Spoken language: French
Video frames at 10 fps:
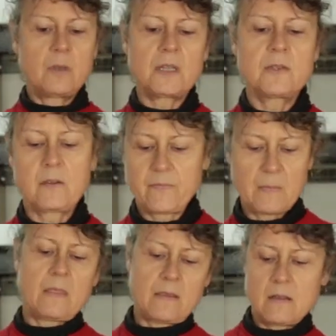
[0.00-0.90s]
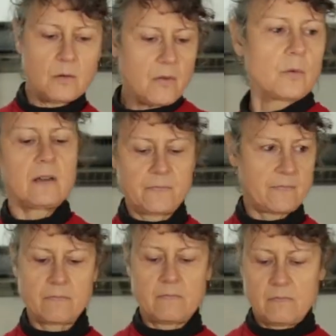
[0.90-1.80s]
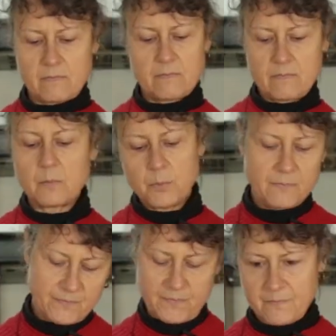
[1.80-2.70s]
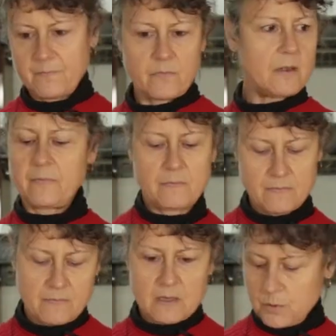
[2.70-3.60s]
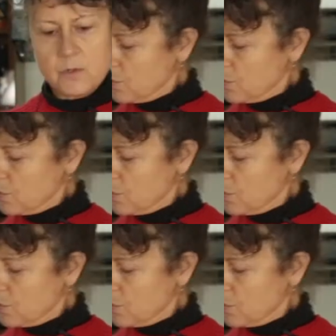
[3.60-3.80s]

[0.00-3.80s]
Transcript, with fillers: ou un smoothie, une sauce pour votre salade ou vos légumes. Et